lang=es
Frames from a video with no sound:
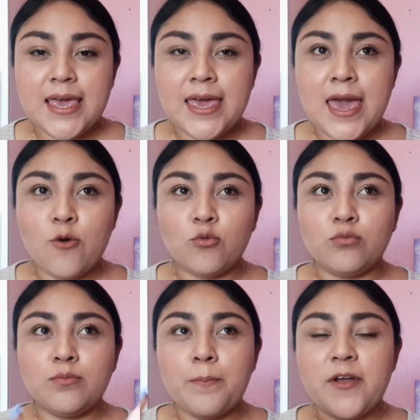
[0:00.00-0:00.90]
que
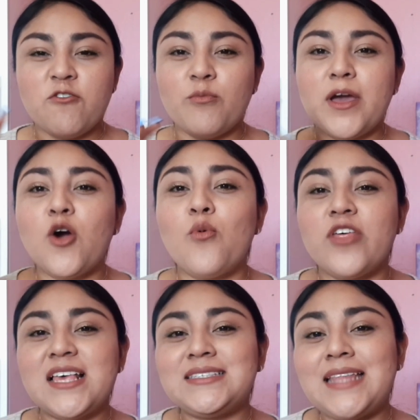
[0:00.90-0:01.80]
un perfume como
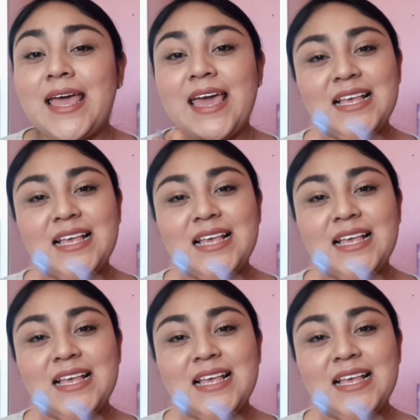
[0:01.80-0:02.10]
de este